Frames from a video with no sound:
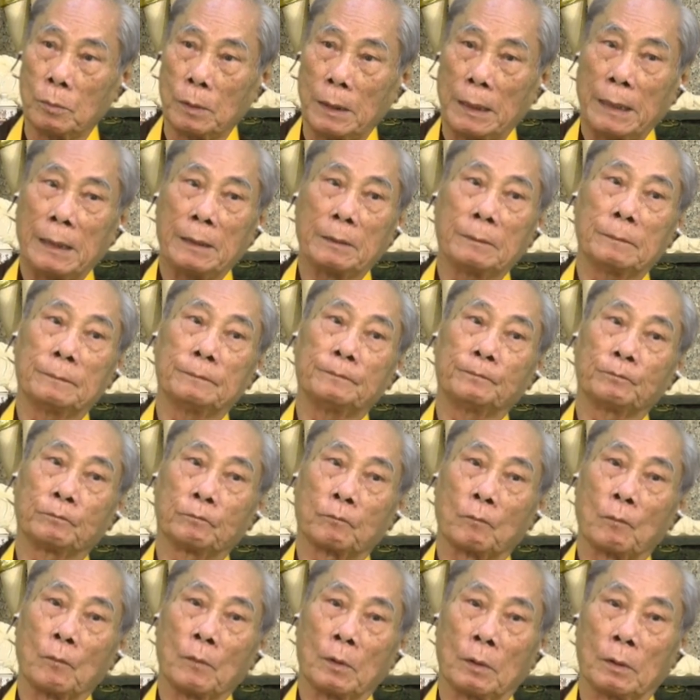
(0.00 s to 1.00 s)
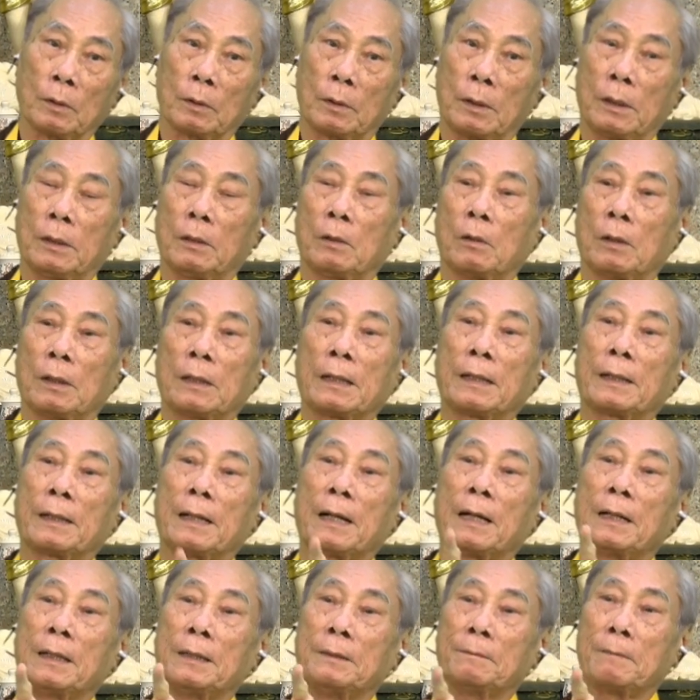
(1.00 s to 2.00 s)
thấy không? Thì gọi là
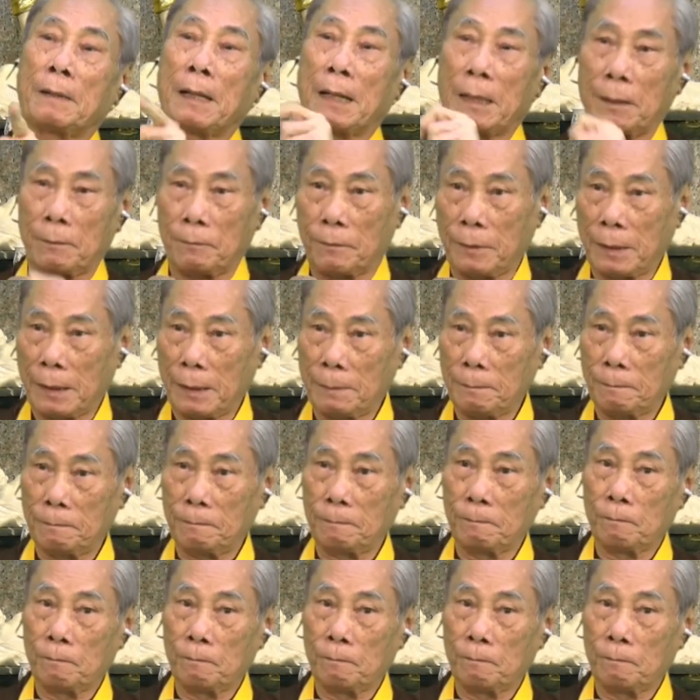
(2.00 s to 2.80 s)
đời Mạt Pháp.